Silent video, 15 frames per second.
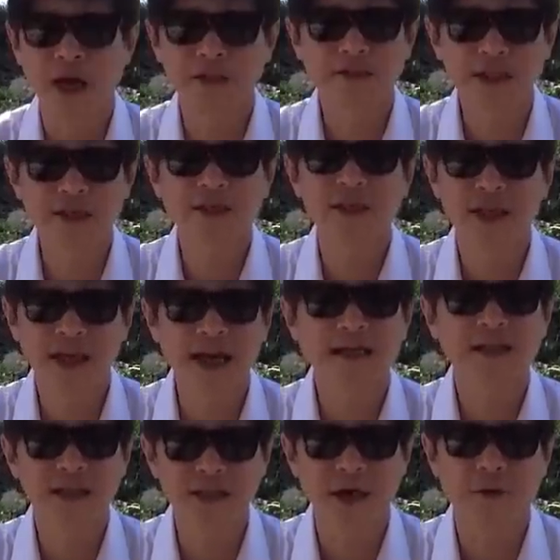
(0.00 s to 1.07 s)
甚至你看这
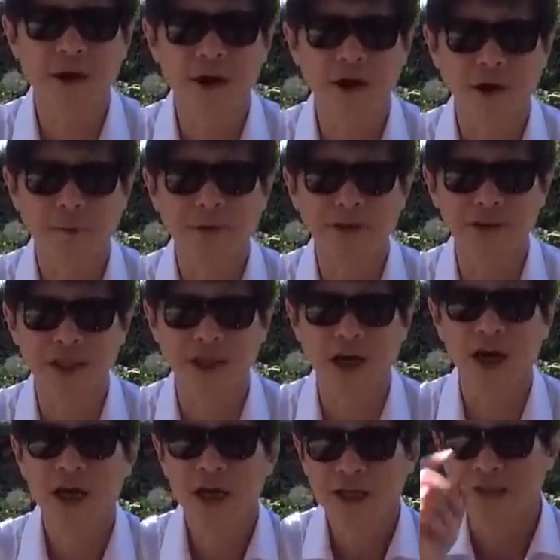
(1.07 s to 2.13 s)
个讲话稿里面都写的，
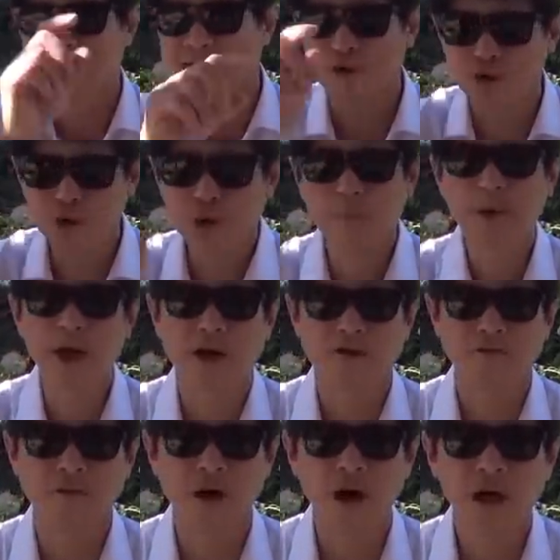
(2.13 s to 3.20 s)
此句不要
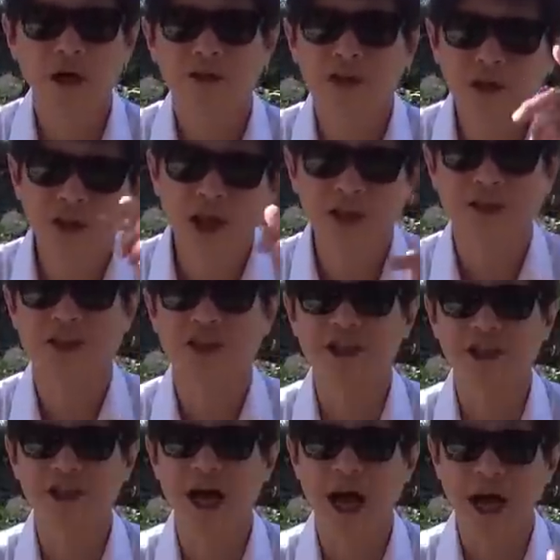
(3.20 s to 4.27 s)
读，都是要提
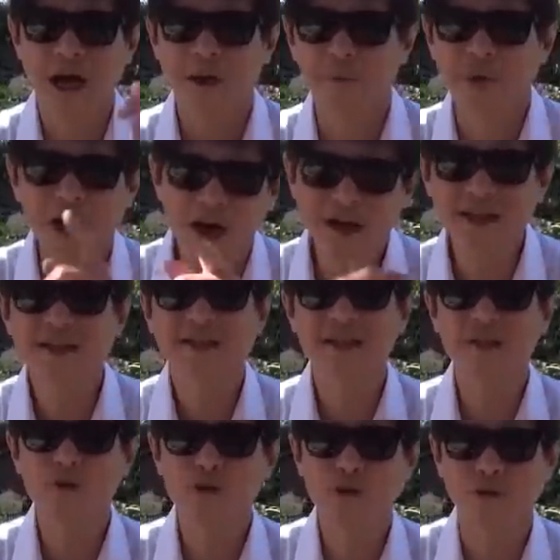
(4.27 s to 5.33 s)
示他不要一字
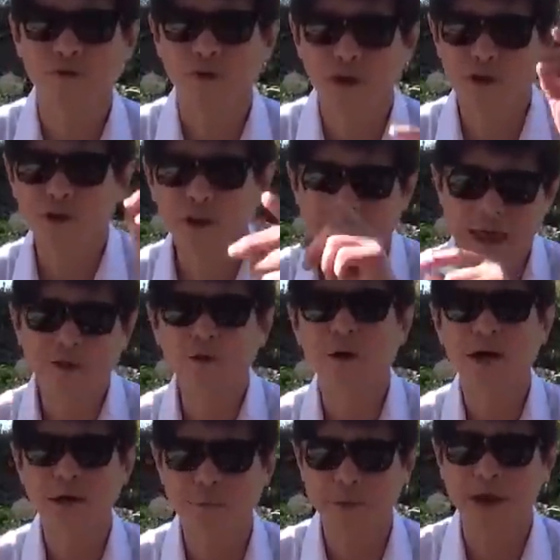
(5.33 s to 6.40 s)
一句读，有哪句
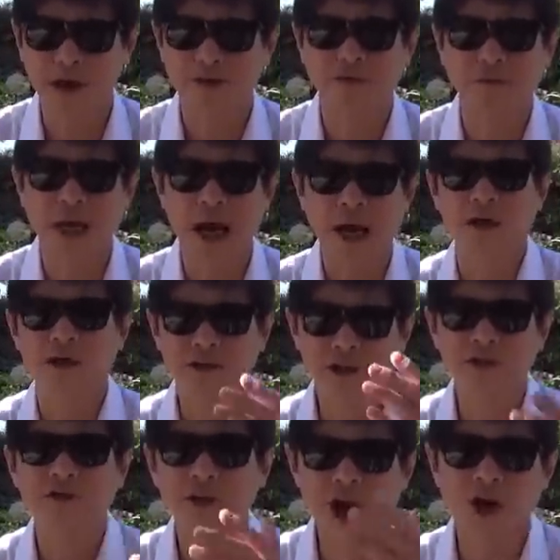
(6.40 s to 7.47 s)
话是不要读的，
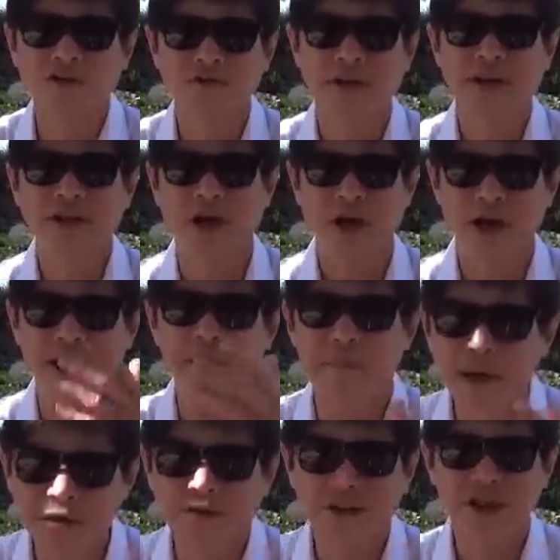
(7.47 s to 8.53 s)
就是告诉领导人你没
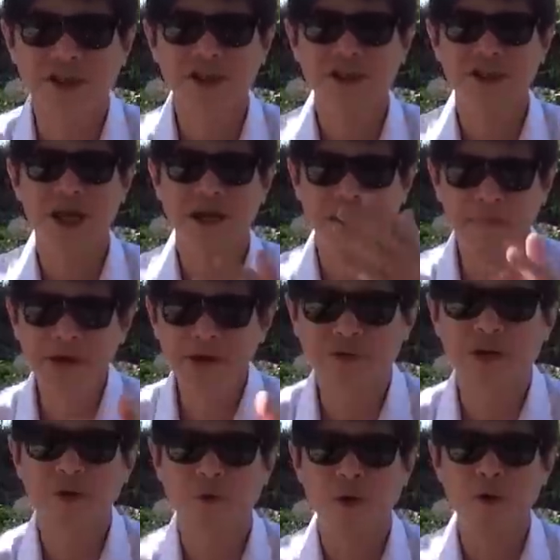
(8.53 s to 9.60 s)
有这个智商，你没
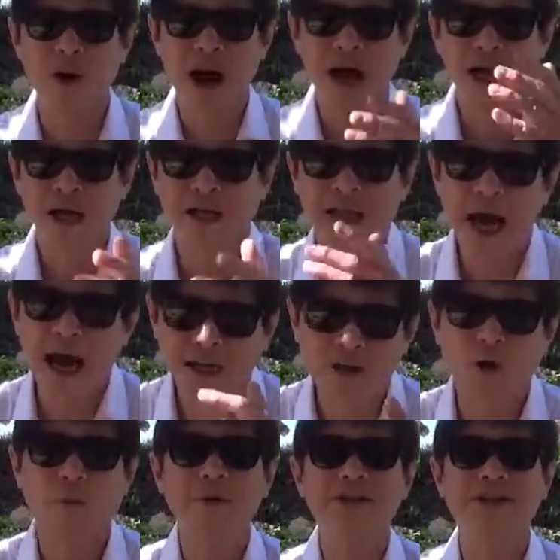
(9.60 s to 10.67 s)
个文化，你按照
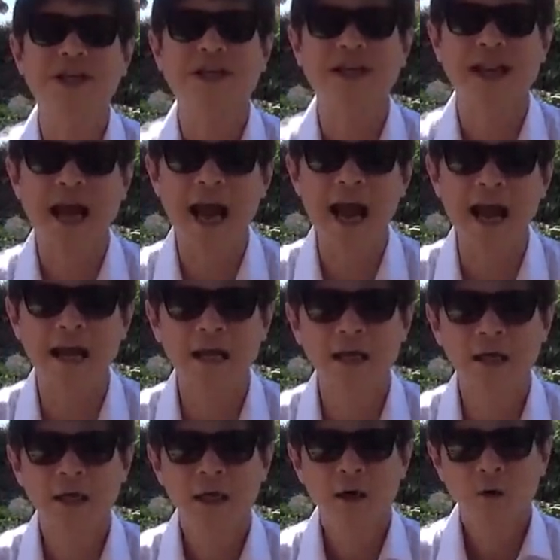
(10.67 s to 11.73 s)
我们写的来。
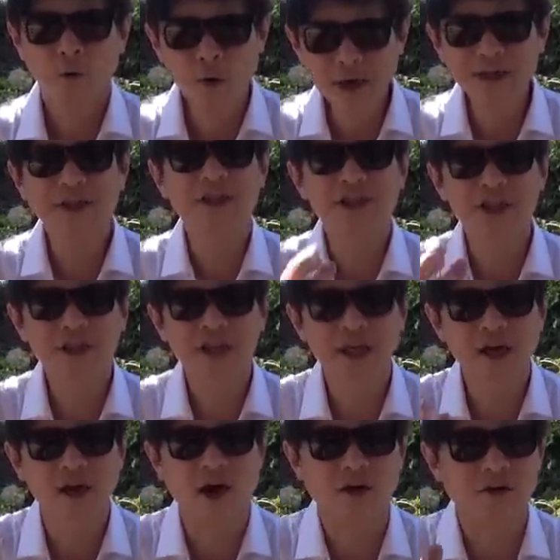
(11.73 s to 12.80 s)
问题是这
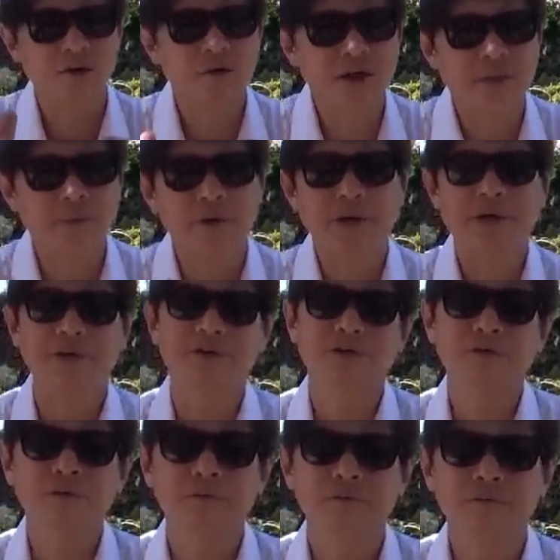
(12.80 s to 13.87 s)
个稿子为什么会流
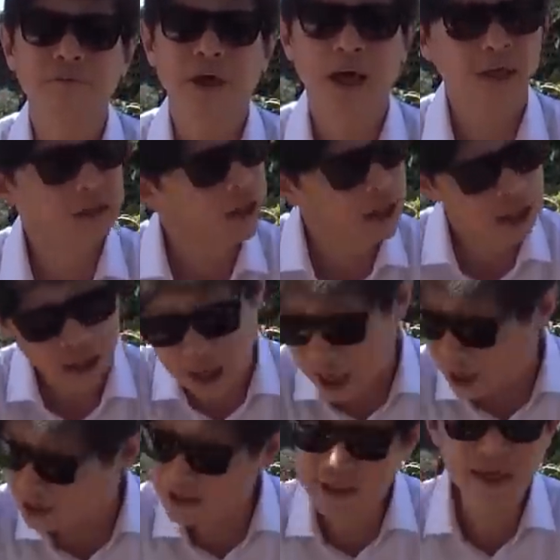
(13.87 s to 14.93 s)
出？啊？
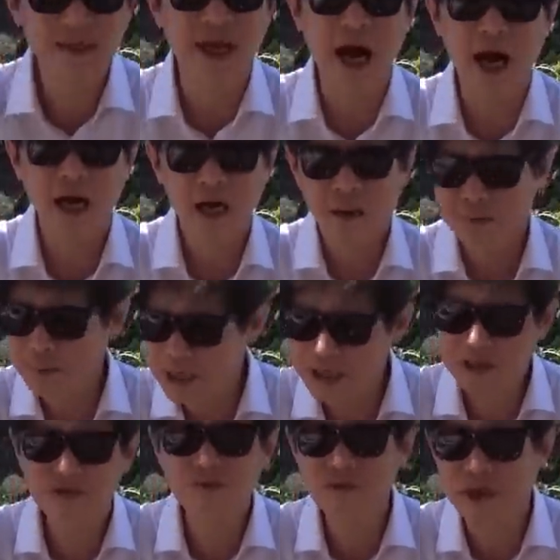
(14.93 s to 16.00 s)
很正常。秘
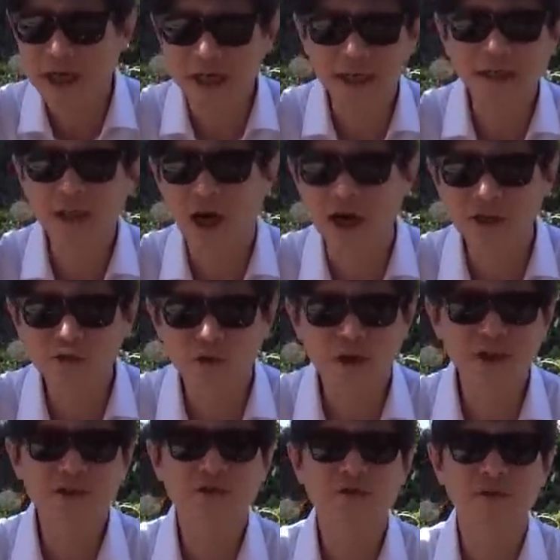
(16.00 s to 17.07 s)
书给领导人做个
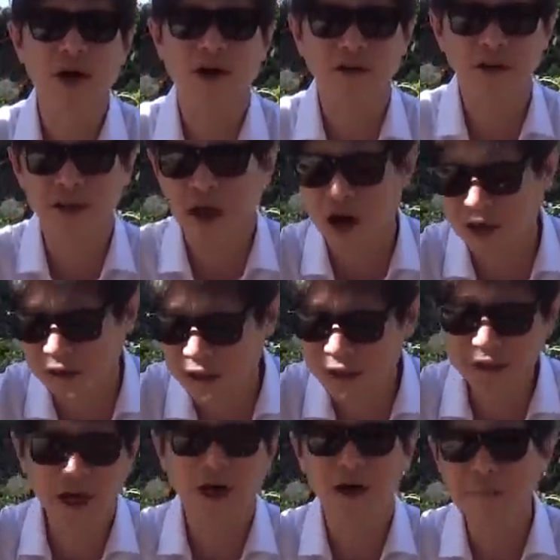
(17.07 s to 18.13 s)
这种稿子，搞领
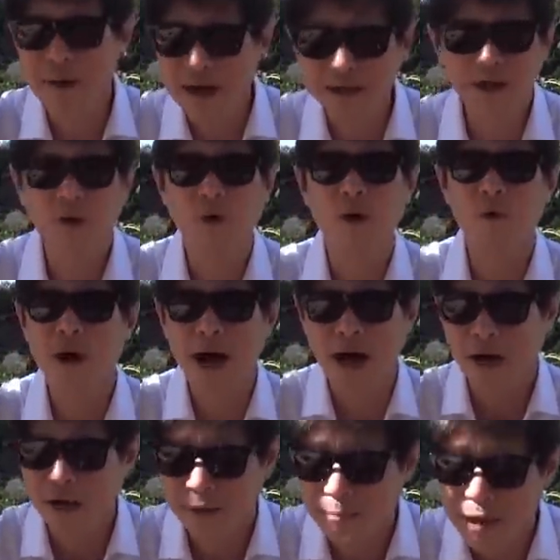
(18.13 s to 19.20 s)
导人没这个文化，
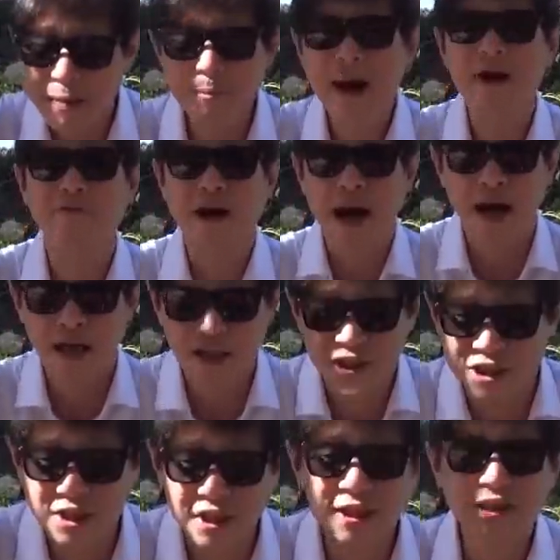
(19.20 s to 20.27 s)
没办法，
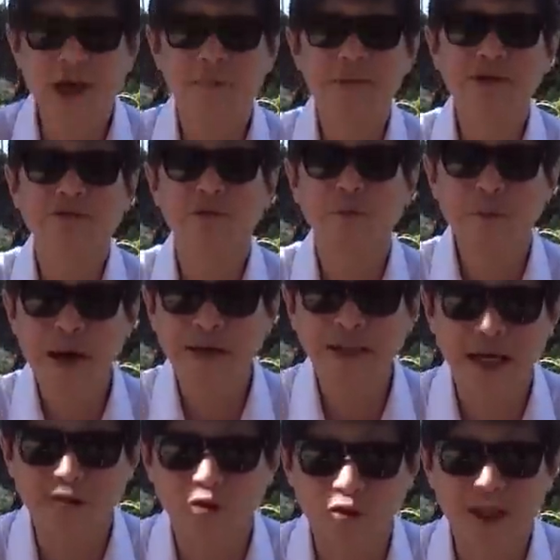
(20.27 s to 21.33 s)
只能叫秘书帮
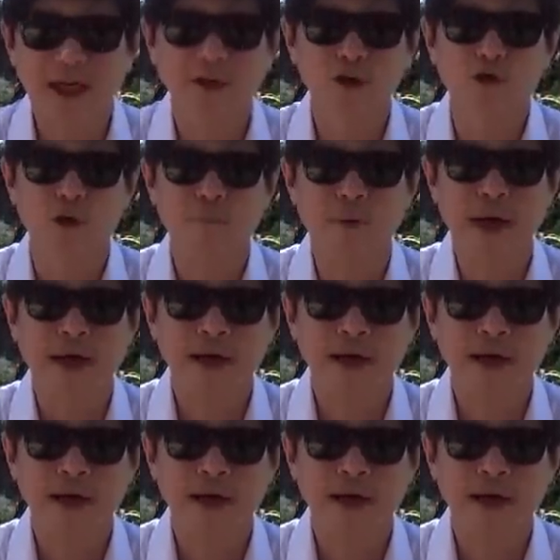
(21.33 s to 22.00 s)
他做这样的准备。